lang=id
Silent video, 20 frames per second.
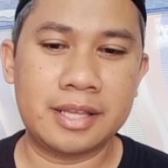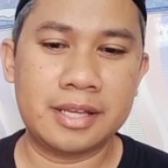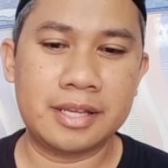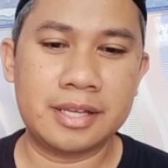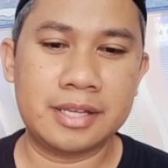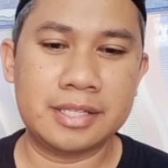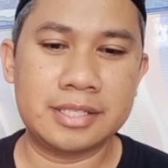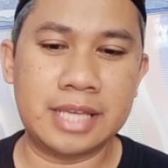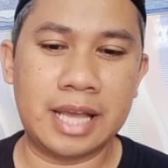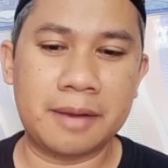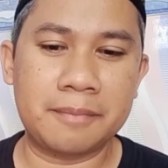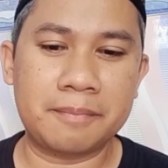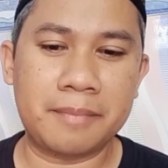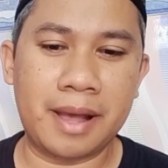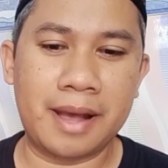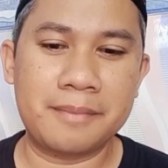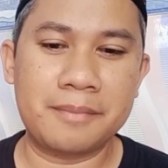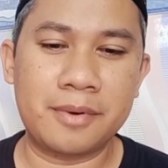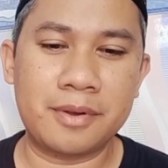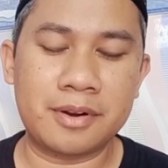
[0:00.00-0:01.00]
yang
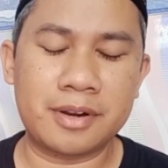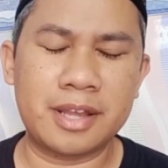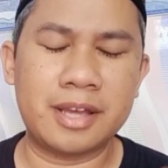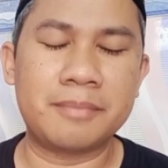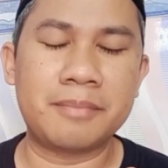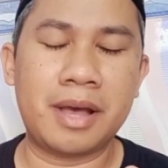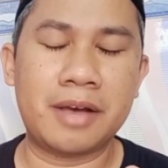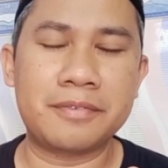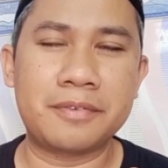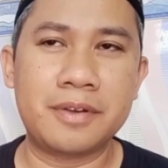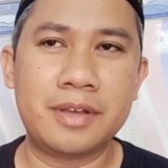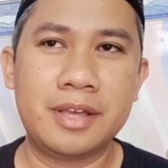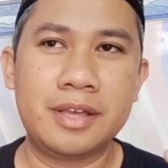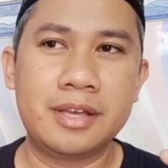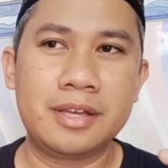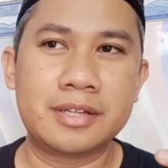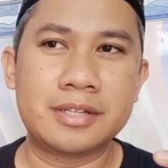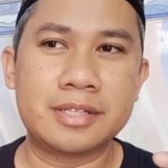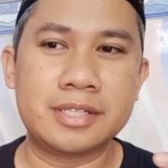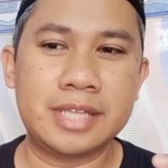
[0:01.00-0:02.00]
pamor eh maaf
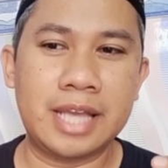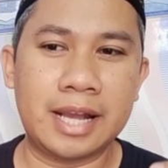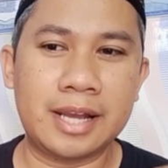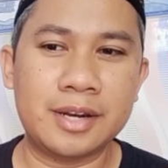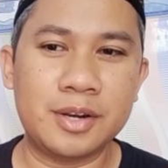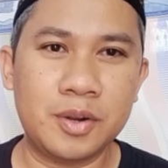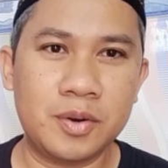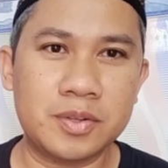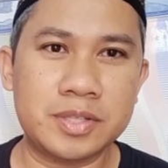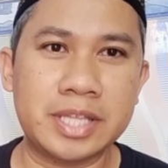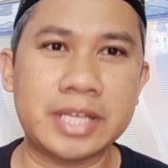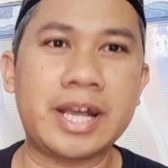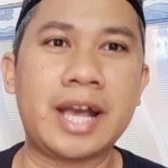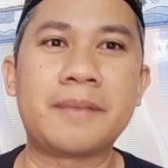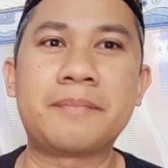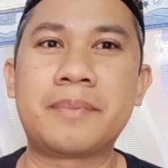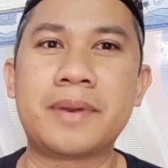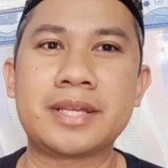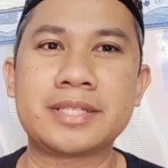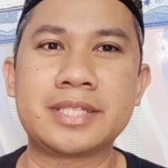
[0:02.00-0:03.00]
yang look 13
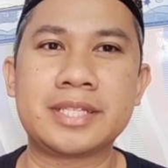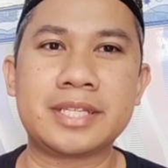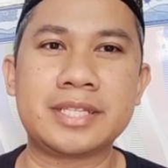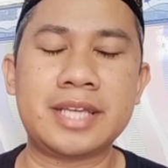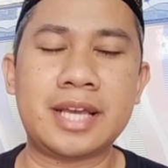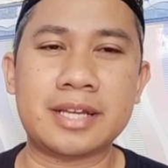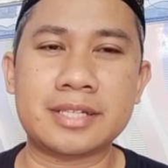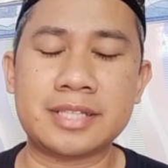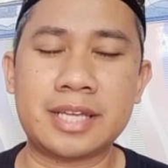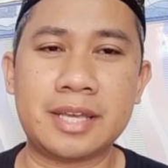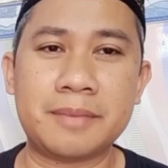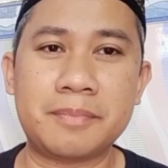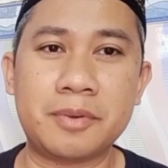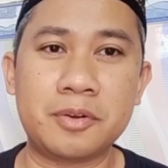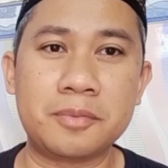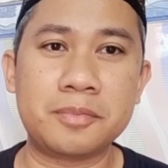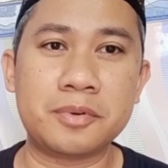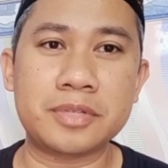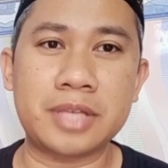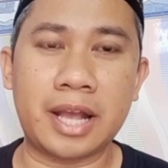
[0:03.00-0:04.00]
ini yang saya belum
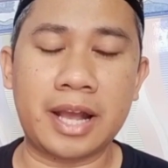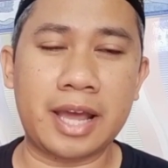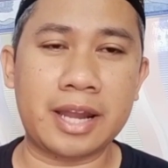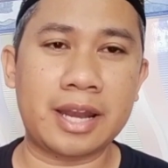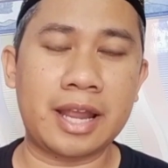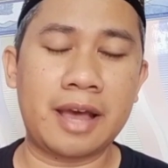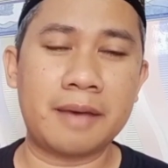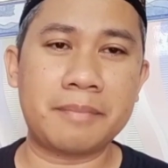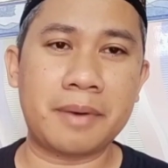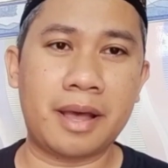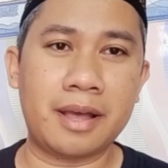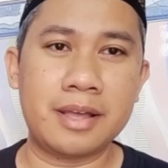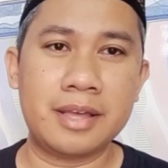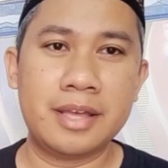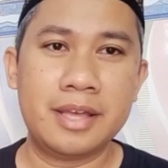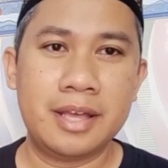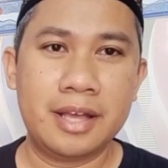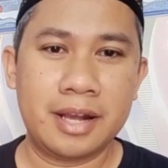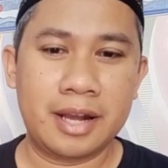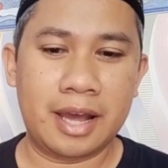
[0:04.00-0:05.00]
punya karena apa
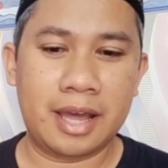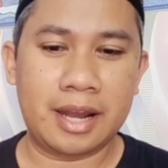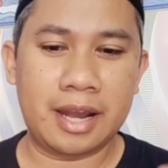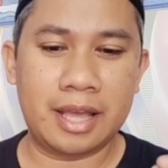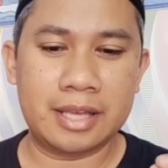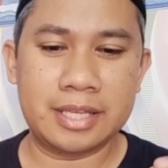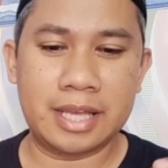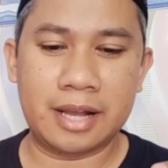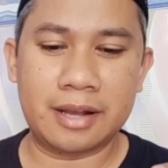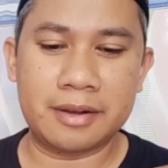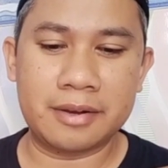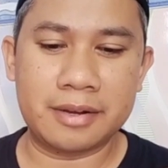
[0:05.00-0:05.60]
karena yang